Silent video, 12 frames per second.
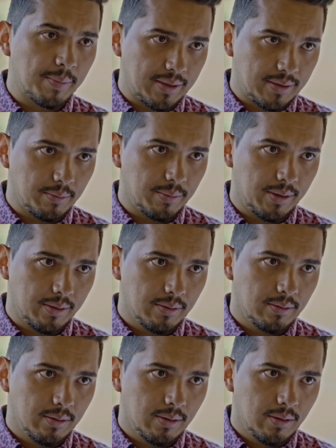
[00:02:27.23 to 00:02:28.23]
para siempre.
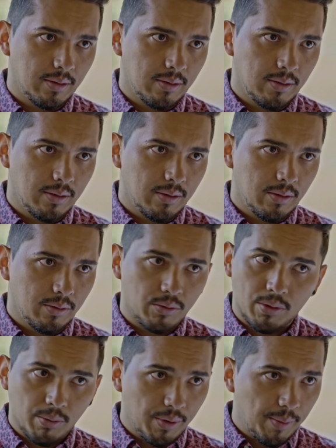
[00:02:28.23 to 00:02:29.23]

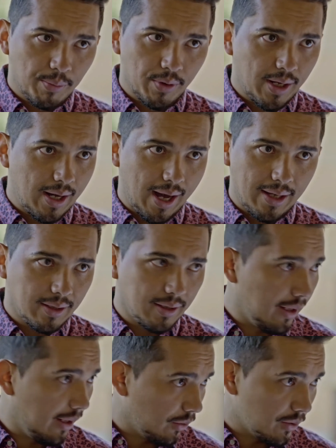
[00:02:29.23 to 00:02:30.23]
Yo no voy a apoyar a
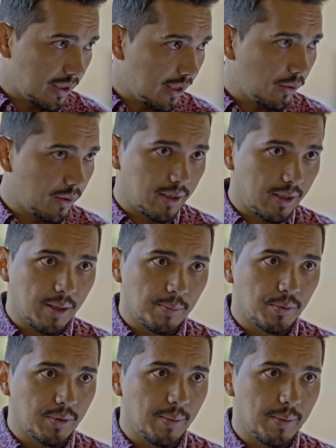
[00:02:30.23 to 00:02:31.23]
alguien que consigue lo que quiere a
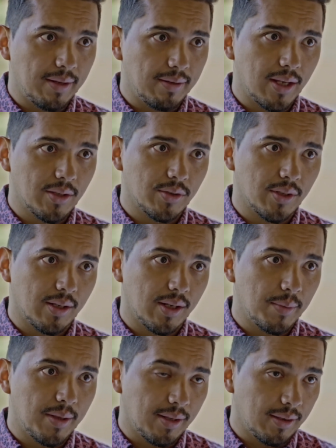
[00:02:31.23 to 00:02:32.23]
punta de billetazos y andar
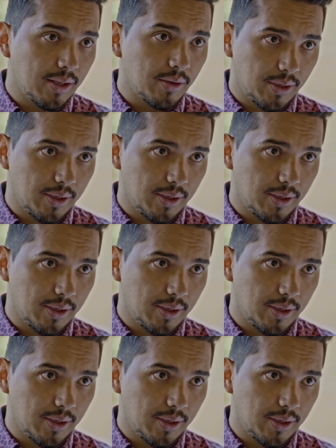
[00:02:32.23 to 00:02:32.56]
amedrentando